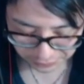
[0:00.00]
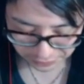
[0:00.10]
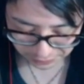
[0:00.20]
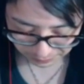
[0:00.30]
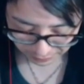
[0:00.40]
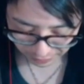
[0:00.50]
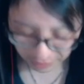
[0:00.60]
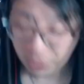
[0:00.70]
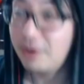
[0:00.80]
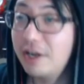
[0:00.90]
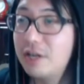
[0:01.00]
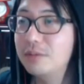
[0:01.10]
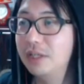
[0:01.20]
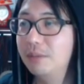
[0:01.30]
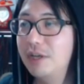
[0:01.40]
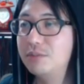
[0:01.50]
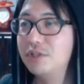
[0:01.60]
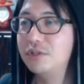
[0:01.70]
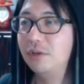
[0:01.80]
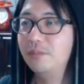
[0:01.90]
フリーザ様が現れるまで待
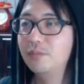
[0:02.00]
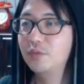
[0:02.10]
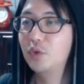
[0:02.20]
ちましょう。